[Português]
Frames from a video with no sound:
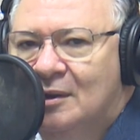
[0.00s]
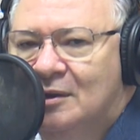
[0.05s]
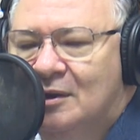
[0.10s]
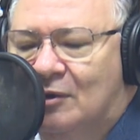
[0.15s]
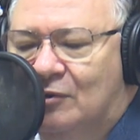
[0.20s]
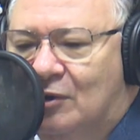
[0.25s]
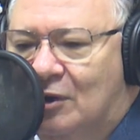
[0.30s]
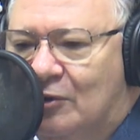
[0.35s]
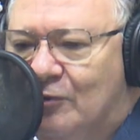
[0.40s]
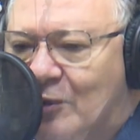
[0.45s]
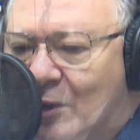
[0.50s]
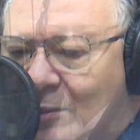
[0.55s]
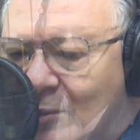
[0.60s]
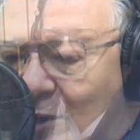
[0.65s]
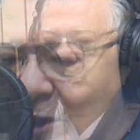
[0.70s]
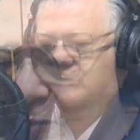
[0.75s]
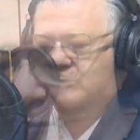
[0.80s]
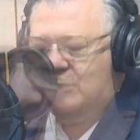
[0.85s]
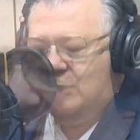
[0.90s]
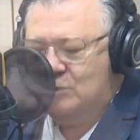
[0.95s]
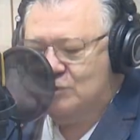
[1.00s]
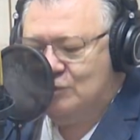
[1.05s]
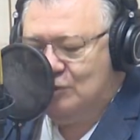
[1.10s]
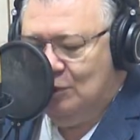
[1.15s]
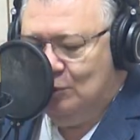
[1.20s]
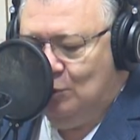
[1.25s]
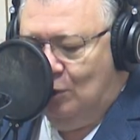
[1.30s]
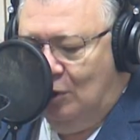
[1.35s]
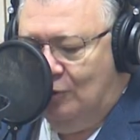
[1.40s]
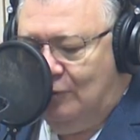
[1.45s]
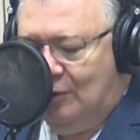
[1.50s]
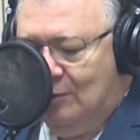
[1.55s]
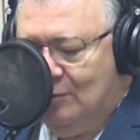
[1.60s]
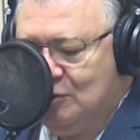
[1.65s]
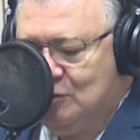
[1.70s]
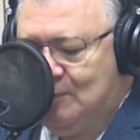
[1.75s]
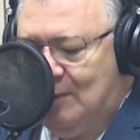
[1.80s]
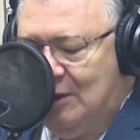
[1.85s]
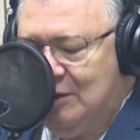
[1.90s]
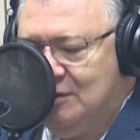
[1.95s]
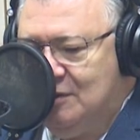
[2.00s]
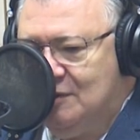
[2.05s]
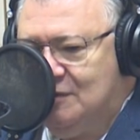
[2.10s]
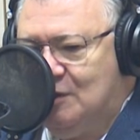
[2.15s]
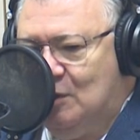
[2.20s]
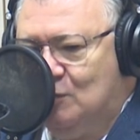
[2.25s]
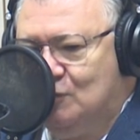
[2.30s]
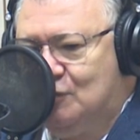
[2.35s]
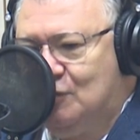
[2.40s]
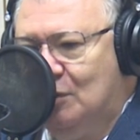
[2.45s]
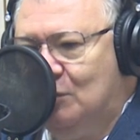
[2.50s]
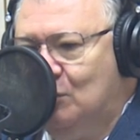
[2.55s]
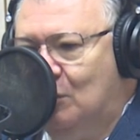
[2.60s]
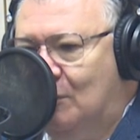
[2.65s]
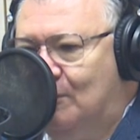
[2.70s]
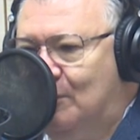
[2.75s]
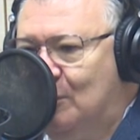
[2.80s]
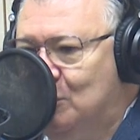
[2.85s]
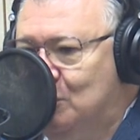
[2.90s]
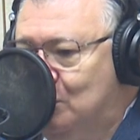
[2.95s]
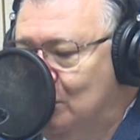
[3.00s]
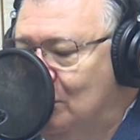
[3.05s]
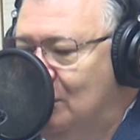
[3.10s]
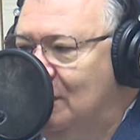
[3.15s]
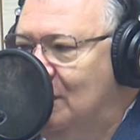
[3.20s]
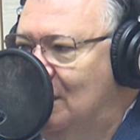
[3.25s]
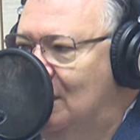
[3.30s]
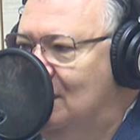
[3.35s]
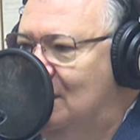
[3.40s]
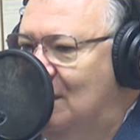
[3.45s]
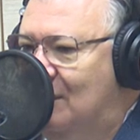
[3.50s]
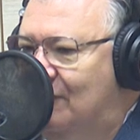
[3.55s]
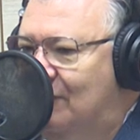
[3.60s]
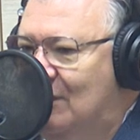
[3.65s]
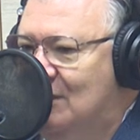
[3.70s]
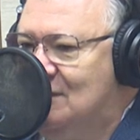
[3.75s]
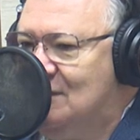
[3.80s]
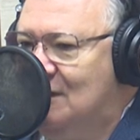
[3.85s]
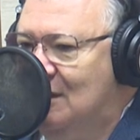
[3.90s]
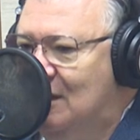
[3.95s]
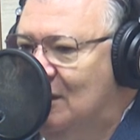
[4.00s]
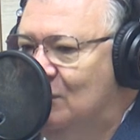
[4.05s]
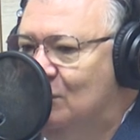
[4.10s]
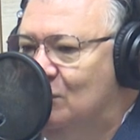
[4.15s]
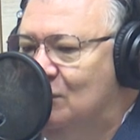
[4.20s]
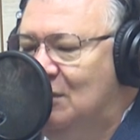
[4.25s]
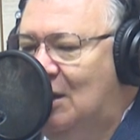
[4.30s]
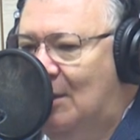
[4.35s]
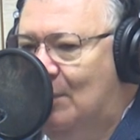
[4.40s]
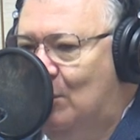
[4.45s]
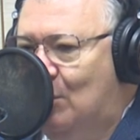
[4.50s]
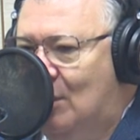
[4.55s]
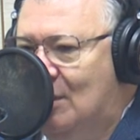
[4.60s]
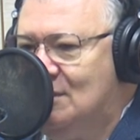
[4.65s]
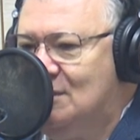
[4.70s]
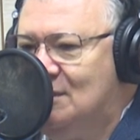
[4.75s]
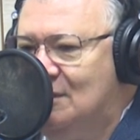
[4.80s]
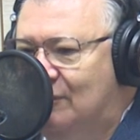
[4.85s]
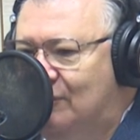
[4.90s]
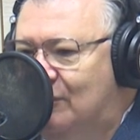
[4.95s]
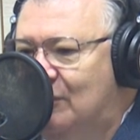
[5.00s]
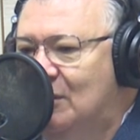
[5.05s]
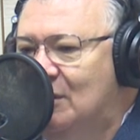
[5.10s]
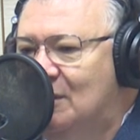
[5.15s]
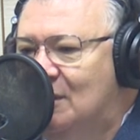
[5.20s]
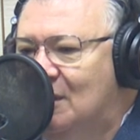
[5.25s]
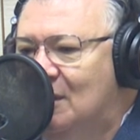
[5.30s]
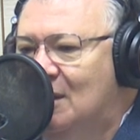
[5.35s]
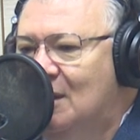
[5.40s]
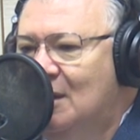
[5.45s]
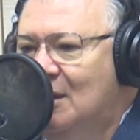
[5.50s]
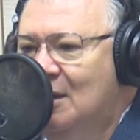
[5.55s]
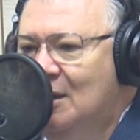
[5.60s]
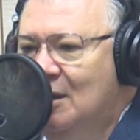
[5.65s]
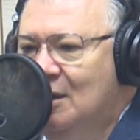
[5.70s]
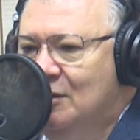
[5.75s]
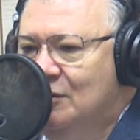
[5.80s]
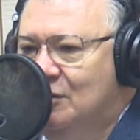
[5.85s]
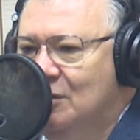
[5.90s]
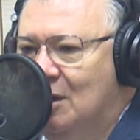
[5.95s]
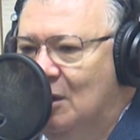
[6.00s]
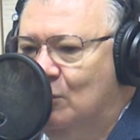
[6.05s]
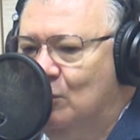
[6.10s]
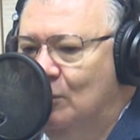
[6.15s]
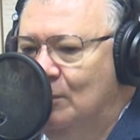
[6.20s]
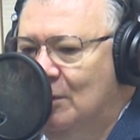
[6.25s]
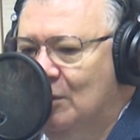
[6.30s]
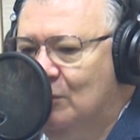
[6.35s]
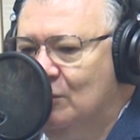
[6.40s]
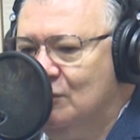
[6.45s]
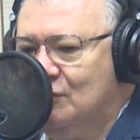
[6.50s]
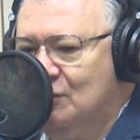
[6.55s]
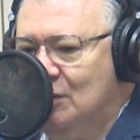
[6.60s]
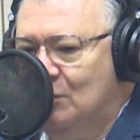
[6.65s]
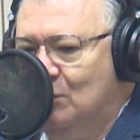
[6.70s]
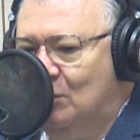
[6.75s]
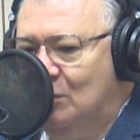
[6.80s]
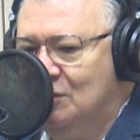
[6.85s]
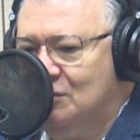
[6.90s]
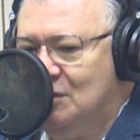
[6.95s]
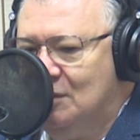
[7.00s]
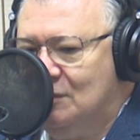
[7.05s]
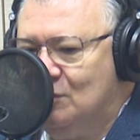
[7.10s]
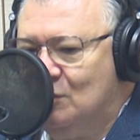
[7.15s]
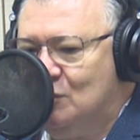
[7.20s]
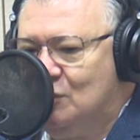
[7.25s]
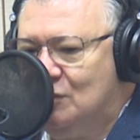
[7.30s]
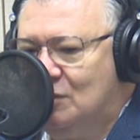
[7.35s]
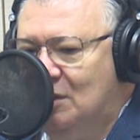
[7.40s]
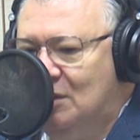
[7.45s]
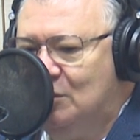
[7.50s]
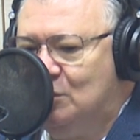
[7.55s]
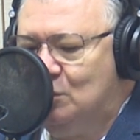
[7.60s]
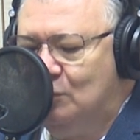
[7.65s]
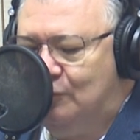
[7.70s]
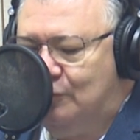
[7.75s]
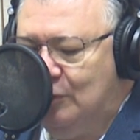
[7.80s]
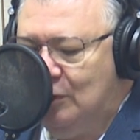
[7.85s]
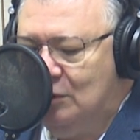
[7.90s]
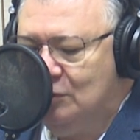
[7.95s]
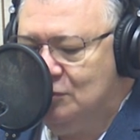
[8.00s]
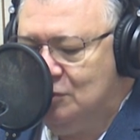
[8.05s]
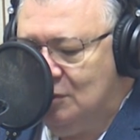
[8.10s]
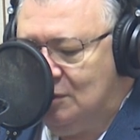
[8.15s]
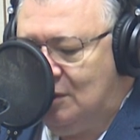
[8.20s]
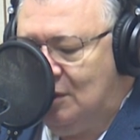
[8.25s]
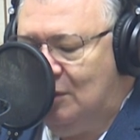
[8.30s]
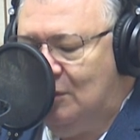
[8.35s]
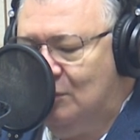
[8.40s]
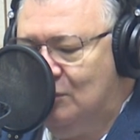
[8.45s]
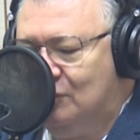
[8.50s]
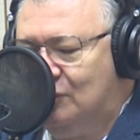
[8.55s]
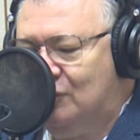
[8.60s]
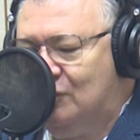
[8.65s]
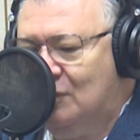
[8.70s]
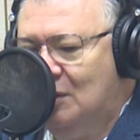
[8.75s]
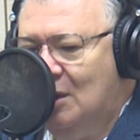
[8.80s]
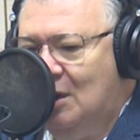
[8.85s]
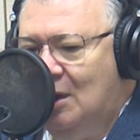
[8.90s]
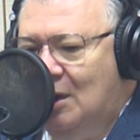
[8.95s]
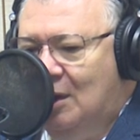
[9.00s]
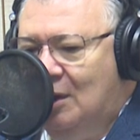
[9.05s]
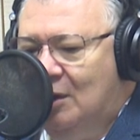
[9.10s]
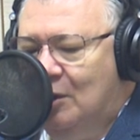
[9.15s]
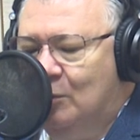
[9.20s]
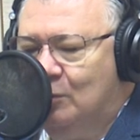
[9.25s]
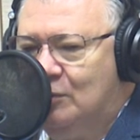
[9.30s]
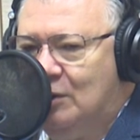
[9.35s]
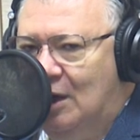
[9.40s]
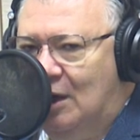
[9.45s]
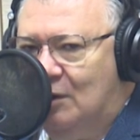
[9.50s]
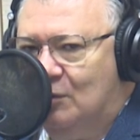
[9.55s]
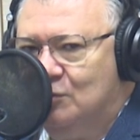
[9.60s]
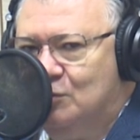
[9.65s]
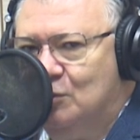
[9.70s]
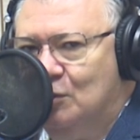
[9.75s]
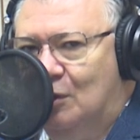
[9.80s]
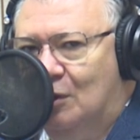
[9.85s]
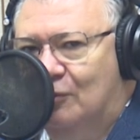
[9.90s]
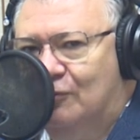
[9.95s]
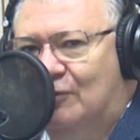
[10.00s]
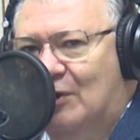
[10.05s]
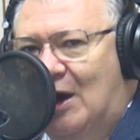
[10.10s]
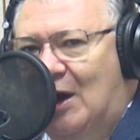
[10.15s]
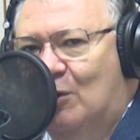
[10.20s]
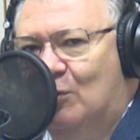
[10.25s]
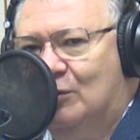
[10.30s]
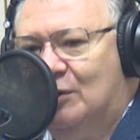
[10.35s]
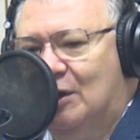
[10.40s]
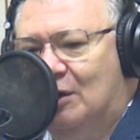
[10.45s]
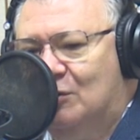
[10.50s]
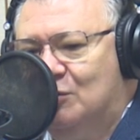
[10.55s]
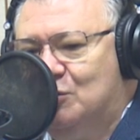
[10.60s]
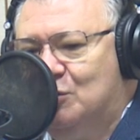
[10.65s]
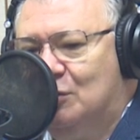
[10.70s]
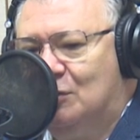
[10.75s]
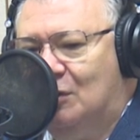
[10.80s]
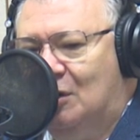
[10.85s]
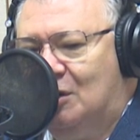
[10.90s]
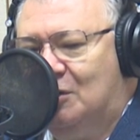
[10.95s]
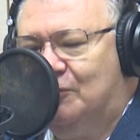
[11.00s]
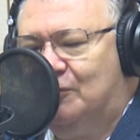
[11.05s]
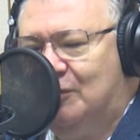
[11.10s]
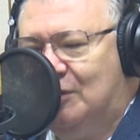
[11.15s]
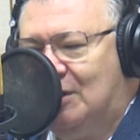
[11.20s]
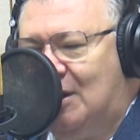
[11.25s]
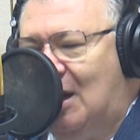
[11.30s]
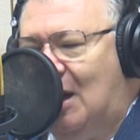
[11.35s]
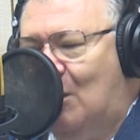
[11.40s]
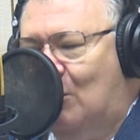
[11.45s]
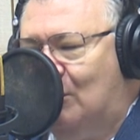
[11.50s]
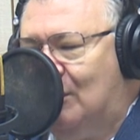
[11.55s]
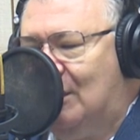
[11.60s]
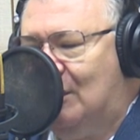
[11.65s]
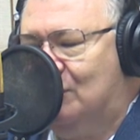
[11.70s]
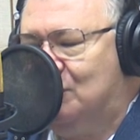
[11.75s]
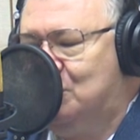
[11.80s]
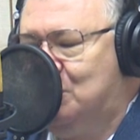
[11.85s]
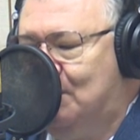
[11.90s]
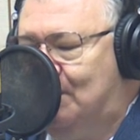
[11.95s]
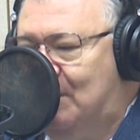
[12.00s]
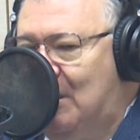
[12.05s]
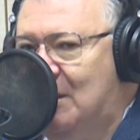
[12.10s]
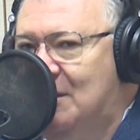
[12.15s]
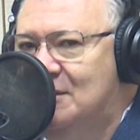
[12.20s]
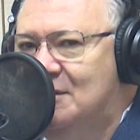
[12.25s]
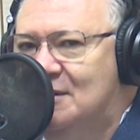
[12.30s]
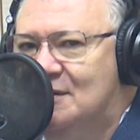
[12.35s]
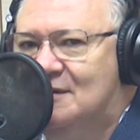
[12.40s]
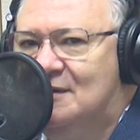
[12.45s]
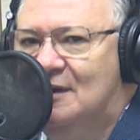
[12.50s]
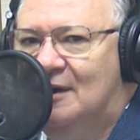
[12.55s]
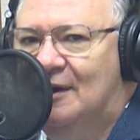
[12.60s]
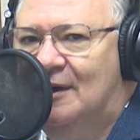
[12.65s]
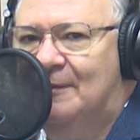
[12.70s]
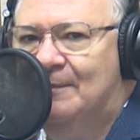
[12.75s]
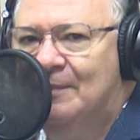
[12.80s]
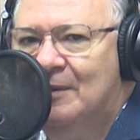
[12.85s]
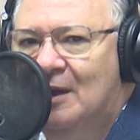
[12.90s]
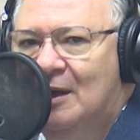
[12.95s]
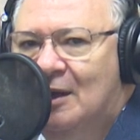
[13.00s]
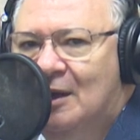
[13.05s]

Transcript: E agora vamos louvar o Senhor, vamos bendizer o Senhor por tudo que Ele está fazendo na nossa vida. Diga comigo, Senhor Jesus Cristo, Filho de Deus, eu quero te louvar, eu quero te glorificar, eu quero te bendizer